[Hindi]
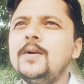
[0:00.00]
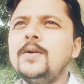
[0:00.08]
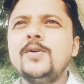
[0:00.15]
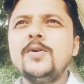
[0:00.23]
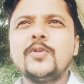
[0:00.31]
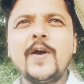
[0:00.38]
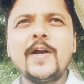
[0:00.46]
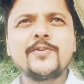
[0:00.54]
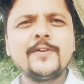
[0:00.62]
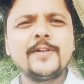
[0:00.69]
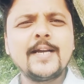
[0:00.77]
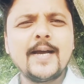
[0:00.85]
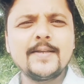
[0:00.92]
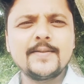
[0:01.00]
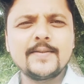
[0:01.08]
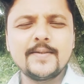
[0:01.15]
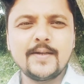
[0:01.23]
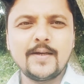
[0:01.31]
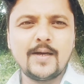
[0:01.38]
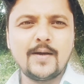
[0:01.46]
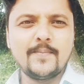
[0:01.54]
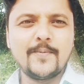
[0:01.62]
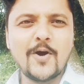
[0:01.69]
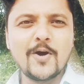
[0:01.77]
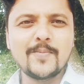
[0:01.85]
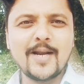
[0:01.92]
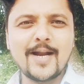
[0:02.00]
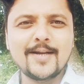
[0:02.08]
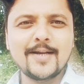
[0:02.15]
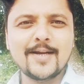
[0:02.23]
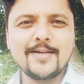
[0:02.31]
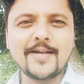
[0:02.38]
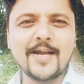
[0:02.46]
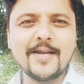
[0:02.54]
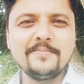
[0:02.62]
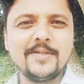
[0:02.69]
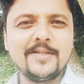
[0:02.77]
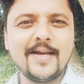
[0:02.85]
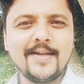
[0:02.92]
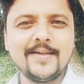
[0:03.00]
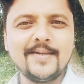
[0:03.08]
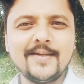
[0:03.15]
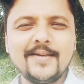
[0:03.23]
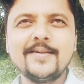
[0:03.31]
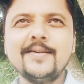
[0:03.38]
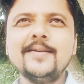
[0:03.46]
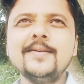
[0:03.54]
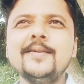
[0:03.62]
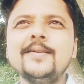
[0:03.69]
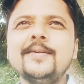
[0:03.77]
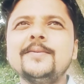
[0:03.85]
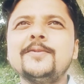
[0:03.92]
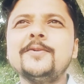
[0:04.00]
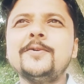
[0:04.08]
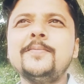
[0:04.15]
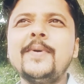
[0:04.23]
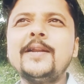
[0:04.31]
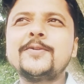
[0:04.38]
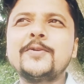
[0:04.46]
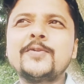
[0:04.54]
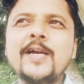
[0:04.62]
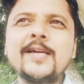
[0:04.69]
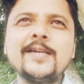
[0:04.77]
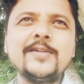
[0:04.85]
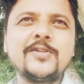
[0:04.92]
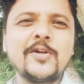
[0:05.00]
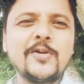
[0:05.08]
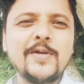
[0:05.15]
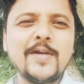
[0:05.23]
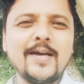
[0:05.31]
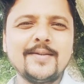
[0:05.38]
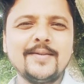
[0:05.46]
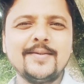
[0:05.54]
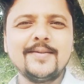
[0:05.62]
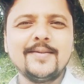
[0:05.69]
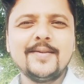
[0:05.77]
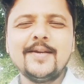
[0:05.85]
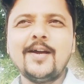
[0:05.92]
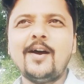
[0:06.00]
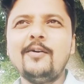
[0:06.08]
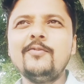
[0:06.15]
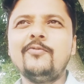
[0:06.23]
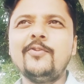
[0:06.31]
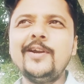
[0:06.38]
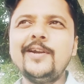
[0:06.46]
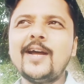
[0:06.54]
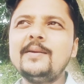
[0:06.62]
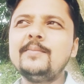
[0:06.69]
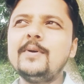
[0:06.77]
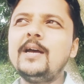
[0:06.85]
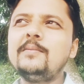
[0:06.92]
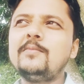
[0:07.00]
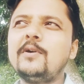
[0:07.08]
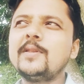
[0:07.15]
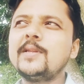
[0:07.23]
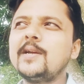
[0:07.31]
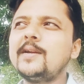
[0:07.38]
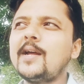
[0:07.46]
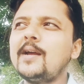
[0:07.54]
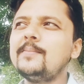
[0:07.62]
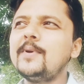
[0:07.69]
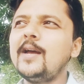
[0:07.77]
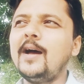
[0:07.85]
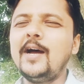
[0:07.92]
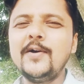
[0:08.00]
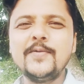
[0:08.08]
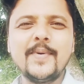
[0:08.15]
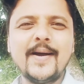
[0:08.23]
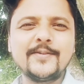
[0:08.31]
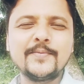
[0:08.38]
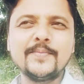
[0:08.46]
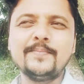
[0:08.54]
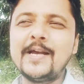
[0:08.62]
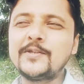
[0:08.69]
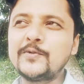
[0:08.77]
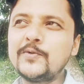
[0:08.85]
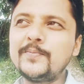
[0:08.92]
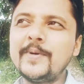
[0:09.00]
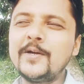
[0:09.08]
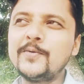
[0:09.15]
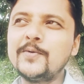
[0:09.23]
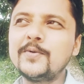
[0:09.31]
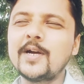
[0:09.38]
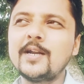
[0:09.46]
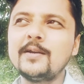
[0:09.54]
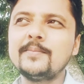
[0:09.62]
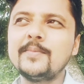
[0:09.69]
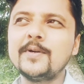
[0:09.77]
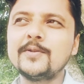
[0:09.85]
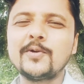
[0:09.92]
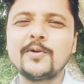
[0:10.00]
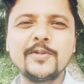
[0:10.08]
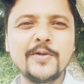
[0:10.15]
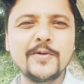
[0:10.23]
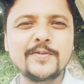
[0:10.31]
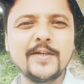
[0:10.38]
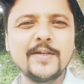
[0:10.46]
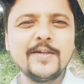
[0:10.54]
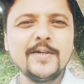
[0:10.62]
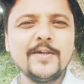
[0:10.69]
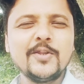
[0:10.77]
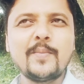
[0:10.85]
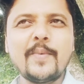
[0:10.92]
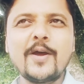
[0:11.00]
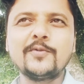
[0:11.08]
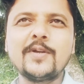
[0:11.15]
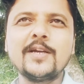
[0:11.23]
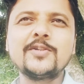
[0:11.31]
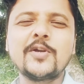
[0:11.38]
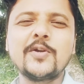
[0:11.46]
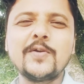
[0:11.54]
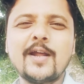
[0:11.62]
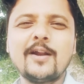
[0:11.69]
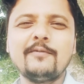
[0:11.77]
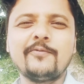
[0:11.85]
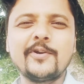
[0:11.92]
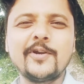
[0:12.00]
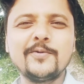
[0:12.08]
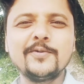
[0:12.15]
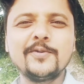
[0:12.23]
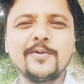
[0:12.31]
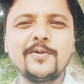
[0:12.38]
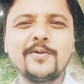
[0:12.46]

तो एक्चुअली गाइज ब्लॉग बनाने का टाइम मिलता नहीं है तो मैंने सोचा कि चलो यार अभी फ्री टाइम है मॉर्निंग के टाइम में आया हूँ मैसूर में हूँ करीब दो दिनों से तो मैंने सोचा कि चलो यार अभी फ्री हूँ तो